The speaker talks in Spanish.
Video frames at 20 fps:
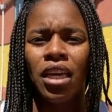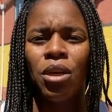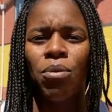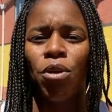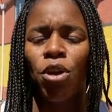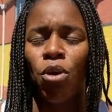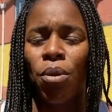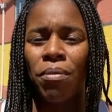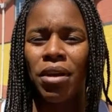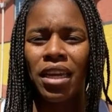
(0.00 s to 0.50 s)

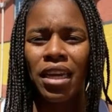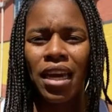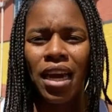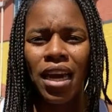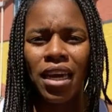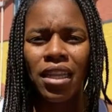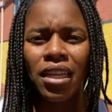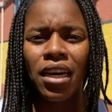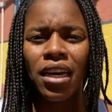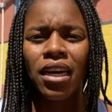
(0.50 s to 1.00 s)

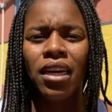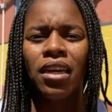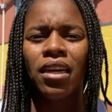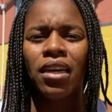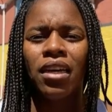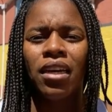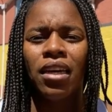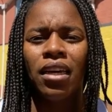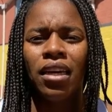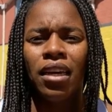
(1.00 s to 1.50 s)
iberoamericana,
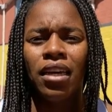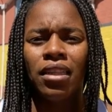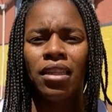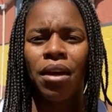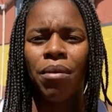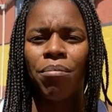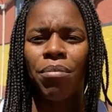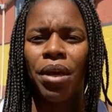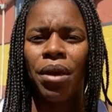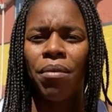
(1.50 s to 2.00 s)

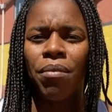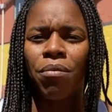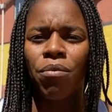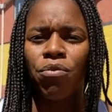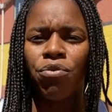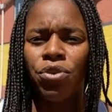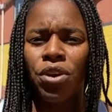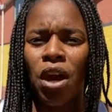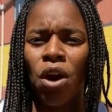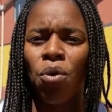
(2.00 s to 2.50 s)

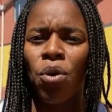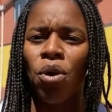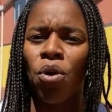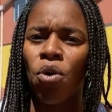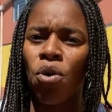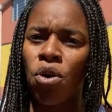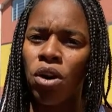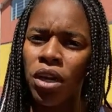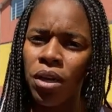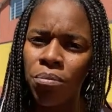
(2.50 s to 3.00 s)
también fui a
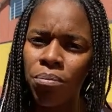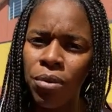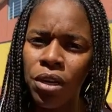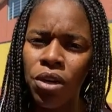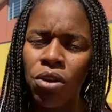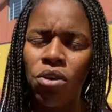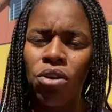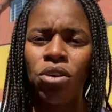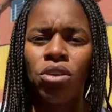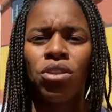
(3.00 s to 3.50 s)
Juegos
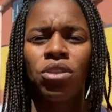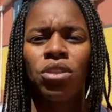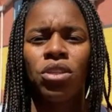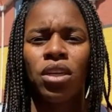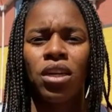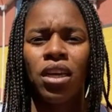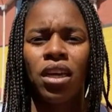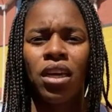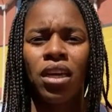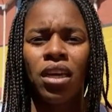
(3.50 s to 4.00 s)
Olímpicos,
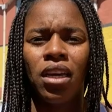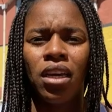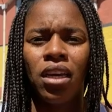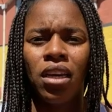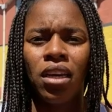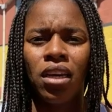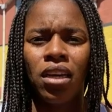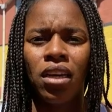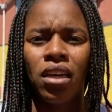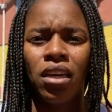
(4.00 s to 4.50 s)

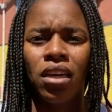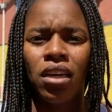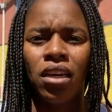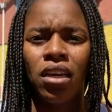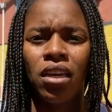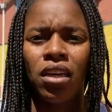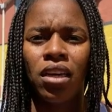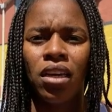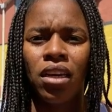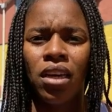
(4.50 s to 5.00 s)
he
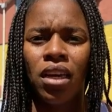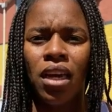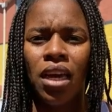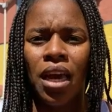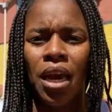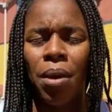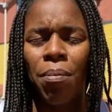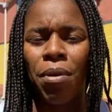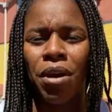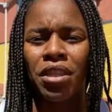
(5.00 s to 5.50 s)

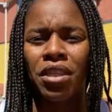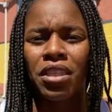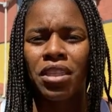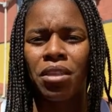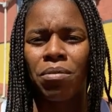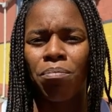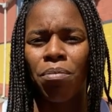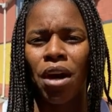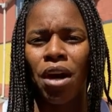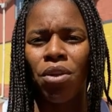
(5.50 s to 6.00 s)

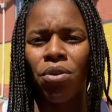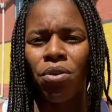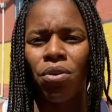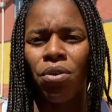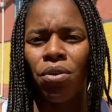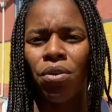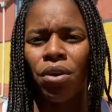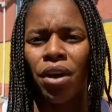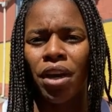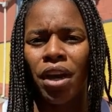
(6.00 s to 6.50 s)

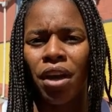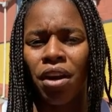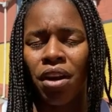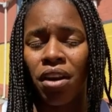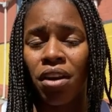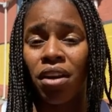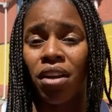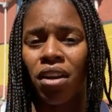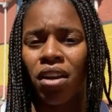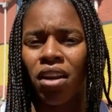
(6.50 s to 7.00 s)
participado, he
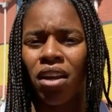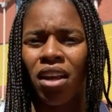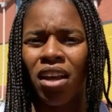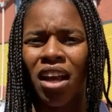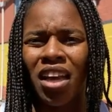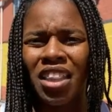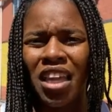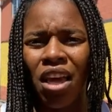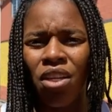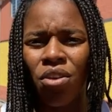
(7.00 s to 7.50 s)

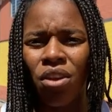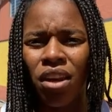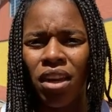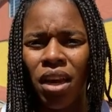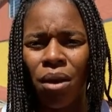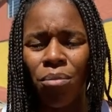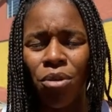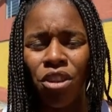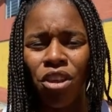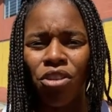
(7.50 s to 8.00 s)
ganado
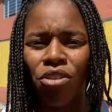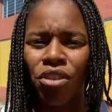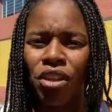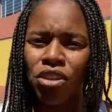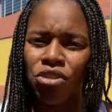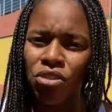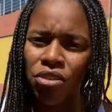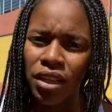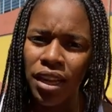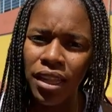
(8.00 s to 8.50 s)
el campeonato
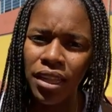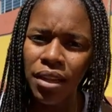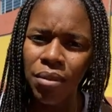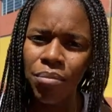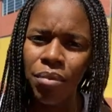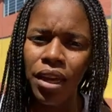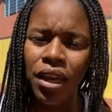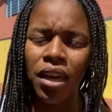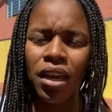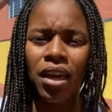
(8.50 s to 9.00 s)
nacional
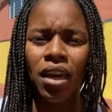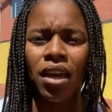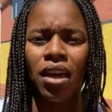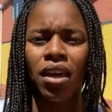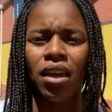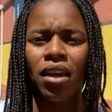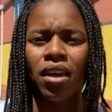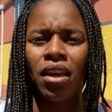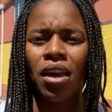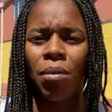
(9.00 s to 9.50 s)
también
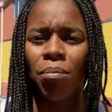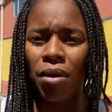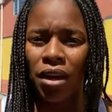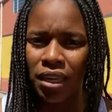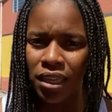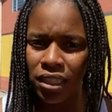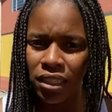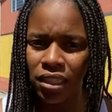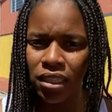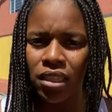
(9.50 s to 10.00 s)
en el
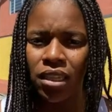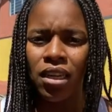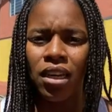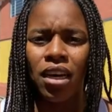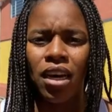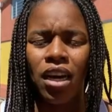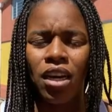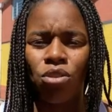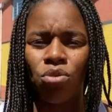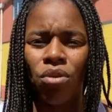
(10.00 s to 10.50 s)
país
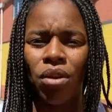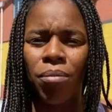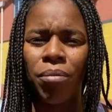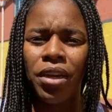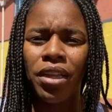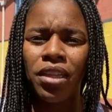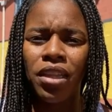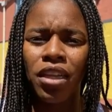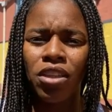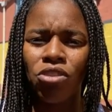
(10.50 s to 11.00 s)

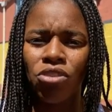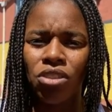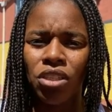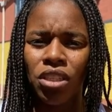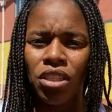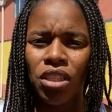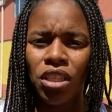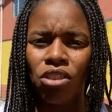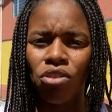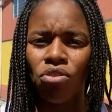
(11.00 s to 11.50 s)
actualmente.
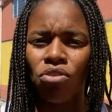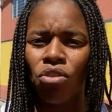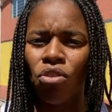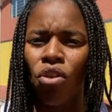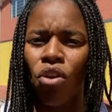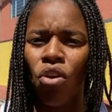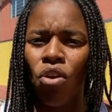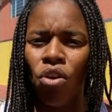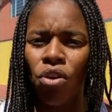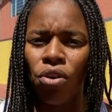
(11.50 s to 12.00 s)
Entonces, esos
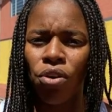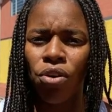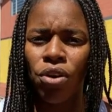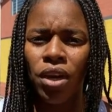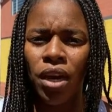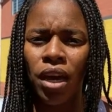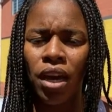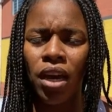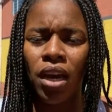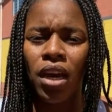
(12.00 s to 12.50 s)
son los logros
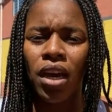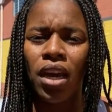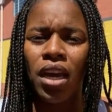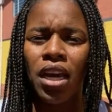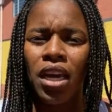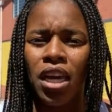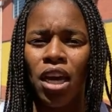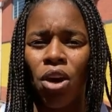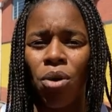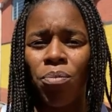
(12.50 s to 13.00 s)
que,
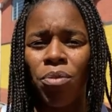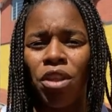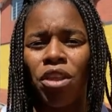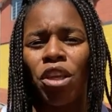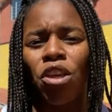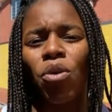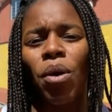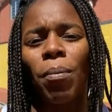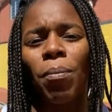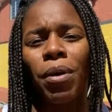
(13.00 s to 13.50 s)
he
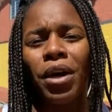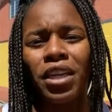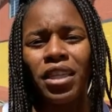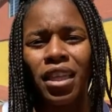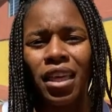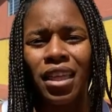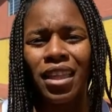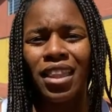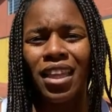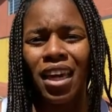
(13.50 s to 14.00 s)
obtenido,
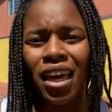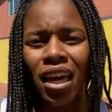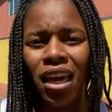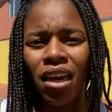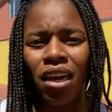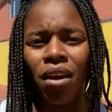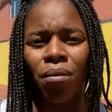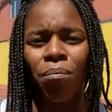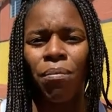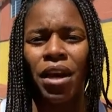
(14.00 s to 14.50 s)
aparte
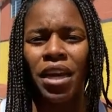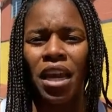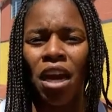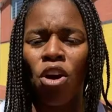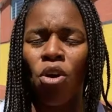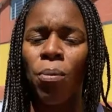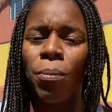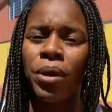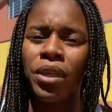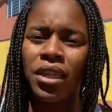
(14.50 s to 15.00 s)
de
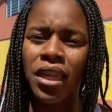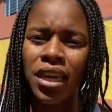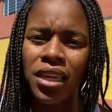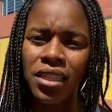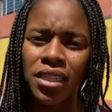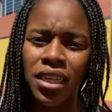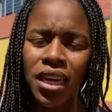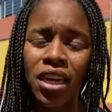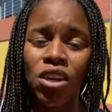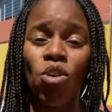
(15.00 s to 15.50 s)
varias
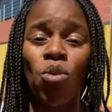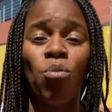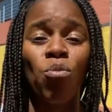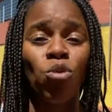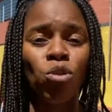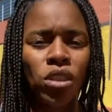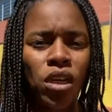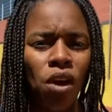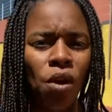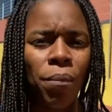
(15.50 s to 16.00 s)
competencias o
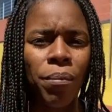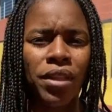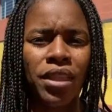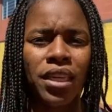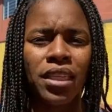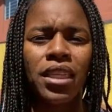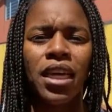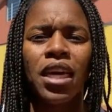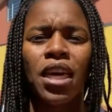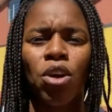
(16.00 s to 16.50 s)
muchas
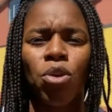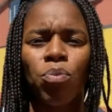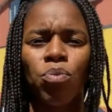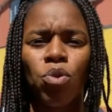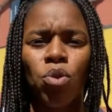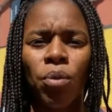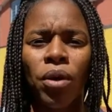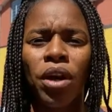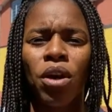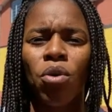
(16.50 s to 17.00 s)
competencias que
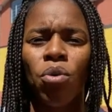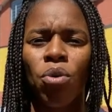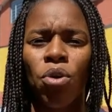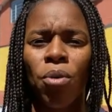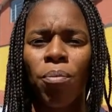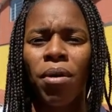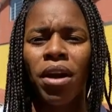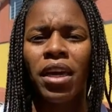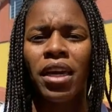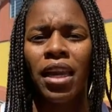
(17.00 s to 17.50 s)
obtuve en
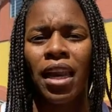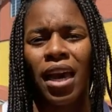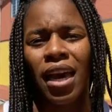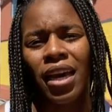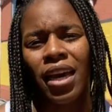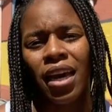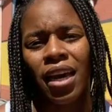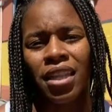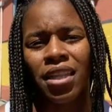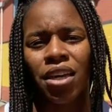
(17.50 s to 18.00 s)
Europa y
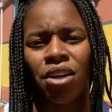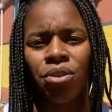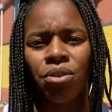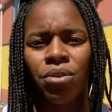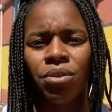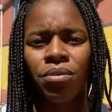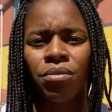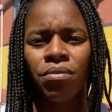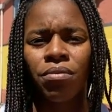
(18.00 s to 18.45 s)
las he ganado.